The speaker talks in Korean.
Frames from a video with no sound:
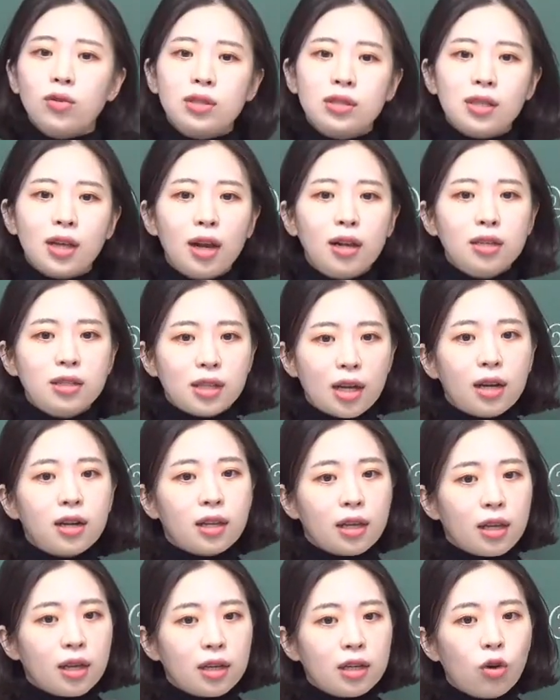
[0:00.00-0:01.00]

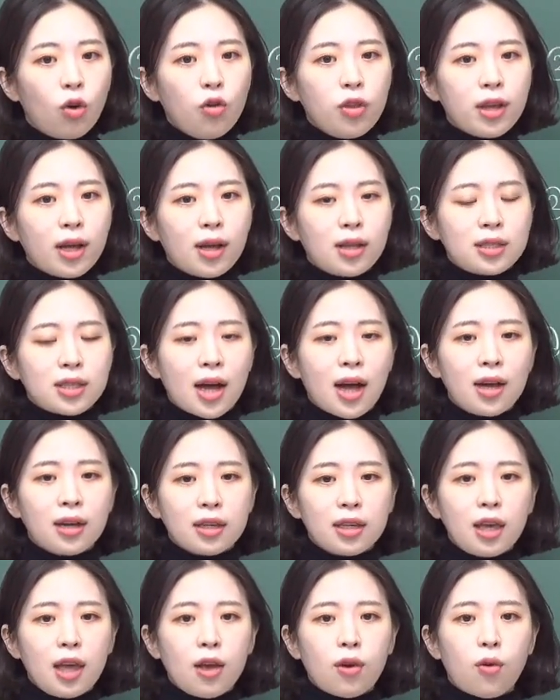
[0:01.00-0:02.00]
살짜리, 그러니까
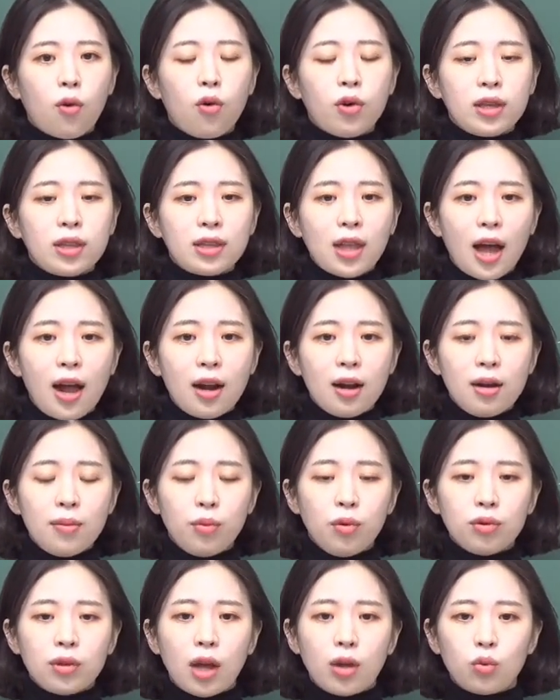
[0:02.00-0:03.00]
자기의 거의
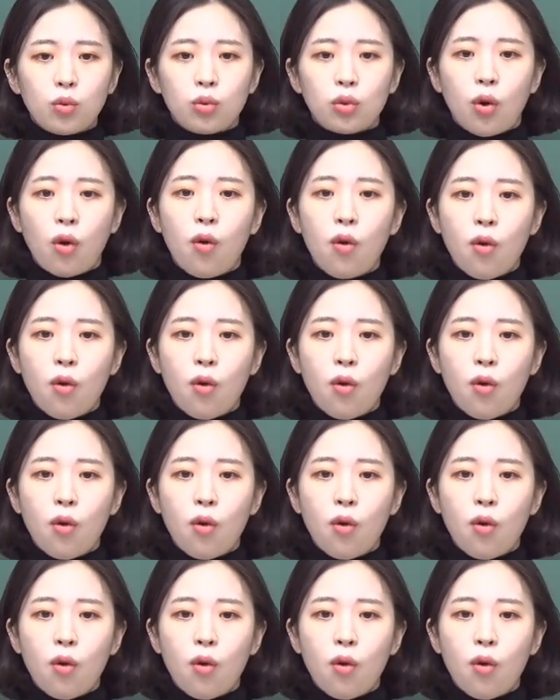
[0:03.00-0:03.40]
딸보다도 더